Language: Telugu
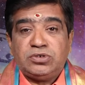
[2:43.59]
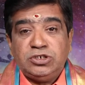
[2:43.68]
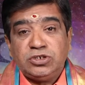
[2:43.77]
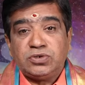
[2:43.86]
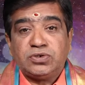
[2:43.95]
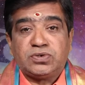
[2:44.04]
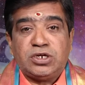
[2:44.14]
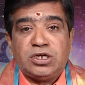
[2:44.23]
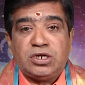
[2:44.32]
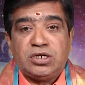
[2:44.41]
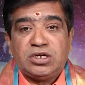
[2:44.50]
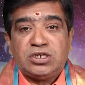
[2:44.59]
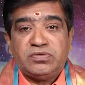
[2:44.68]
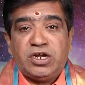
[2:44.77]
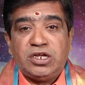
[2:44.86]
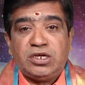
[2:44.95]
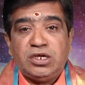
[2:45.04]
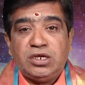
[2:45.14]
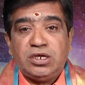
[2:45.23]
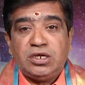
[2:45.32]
ఈ రోజున వారికి